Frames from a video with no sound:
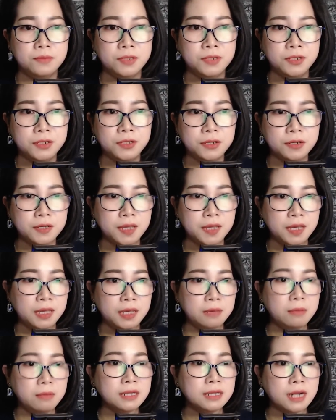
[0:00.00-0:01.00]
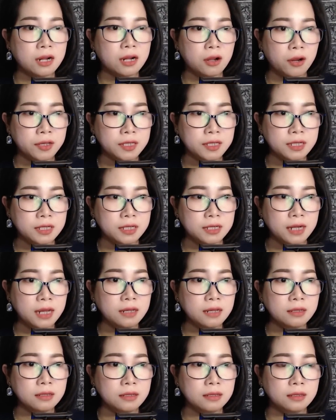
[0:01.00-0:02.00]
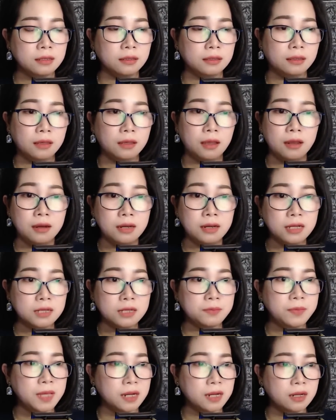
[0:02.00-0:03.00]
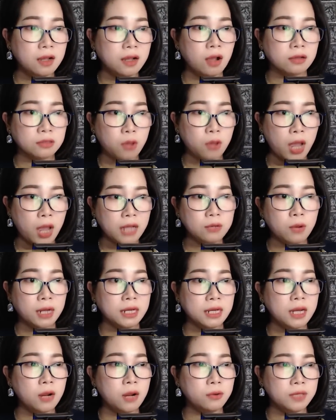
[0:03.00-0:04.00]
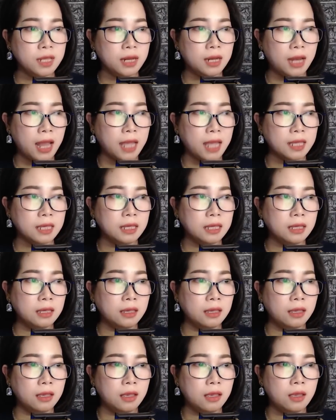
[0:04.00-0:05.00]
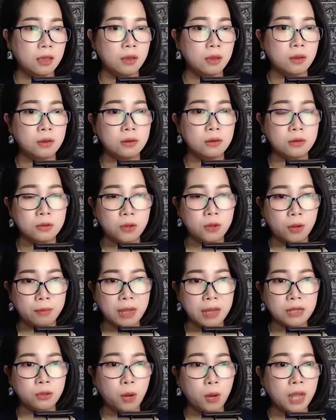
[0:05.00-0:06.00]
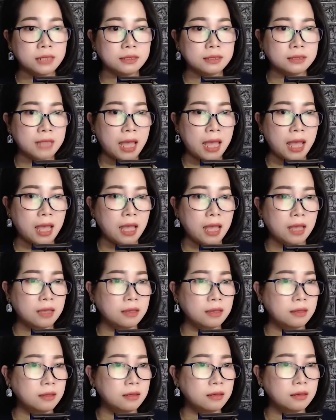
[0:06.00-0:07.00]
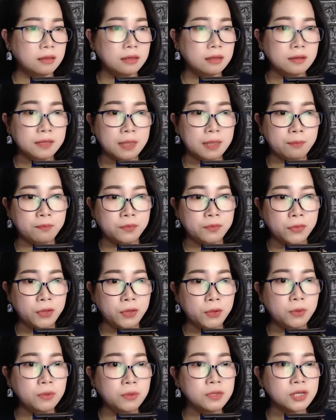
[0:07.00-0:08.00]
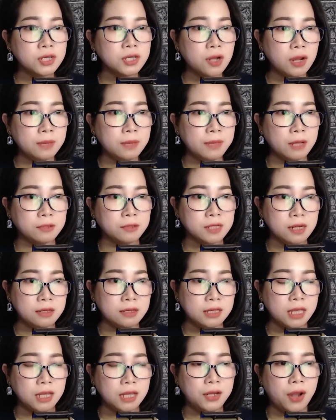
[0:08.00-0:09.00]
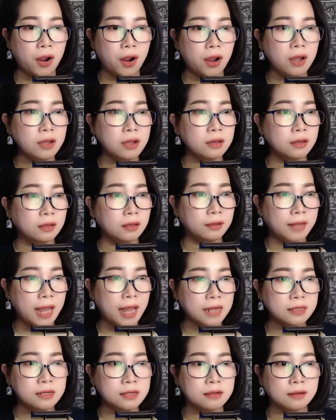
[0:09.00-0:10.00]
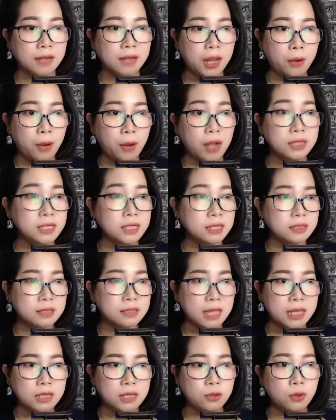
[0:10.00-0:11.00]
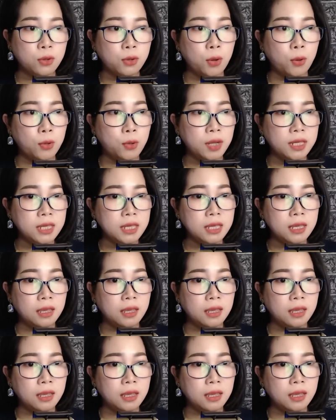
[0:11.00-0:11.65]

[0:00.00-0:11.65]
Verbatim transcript: Trước khi bước ra khỏi cửa, Lương vẫn còn thoáng ngoảnh đầu nhìn lại. Đôi mắt của anh ta cứ chăm chú soi vào sợi chỉ đỏ đang được đeo ở trên tay của cô Lý,